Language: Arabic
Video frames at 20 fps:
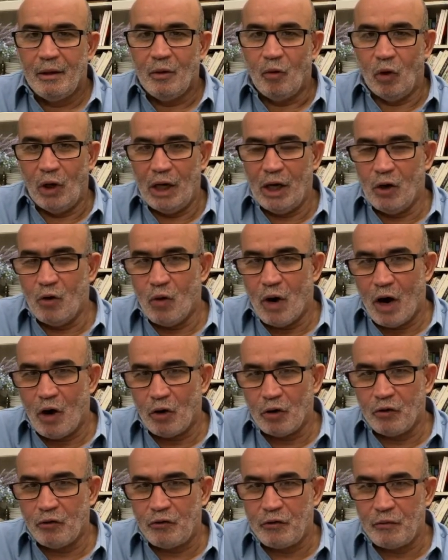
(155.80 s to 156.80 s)
واللي هو
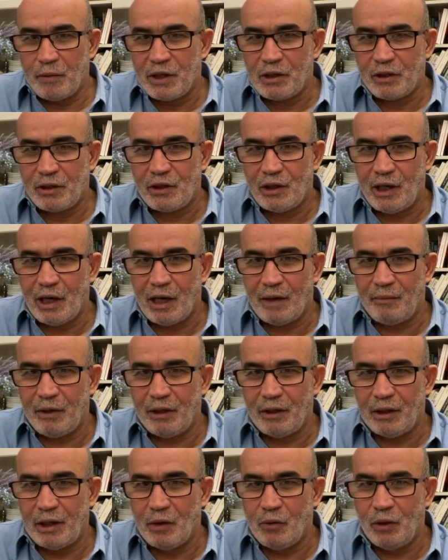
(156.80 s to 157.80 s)
عضو في مجلس الامن
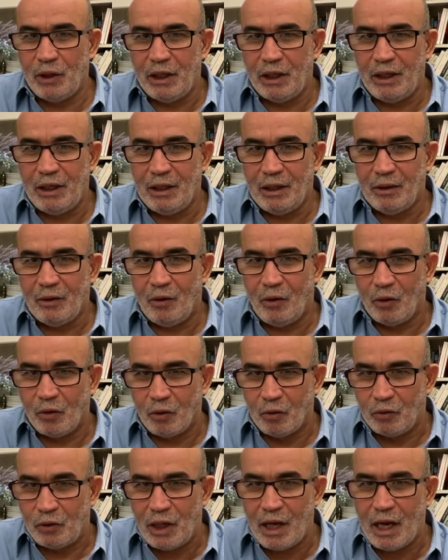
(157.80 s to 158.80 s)
الدولي
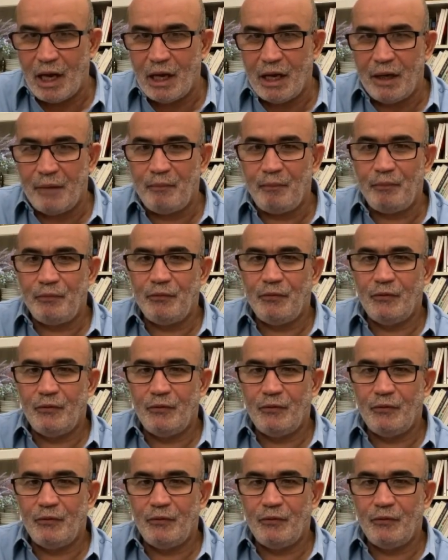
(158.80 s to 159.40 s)
عضو دائم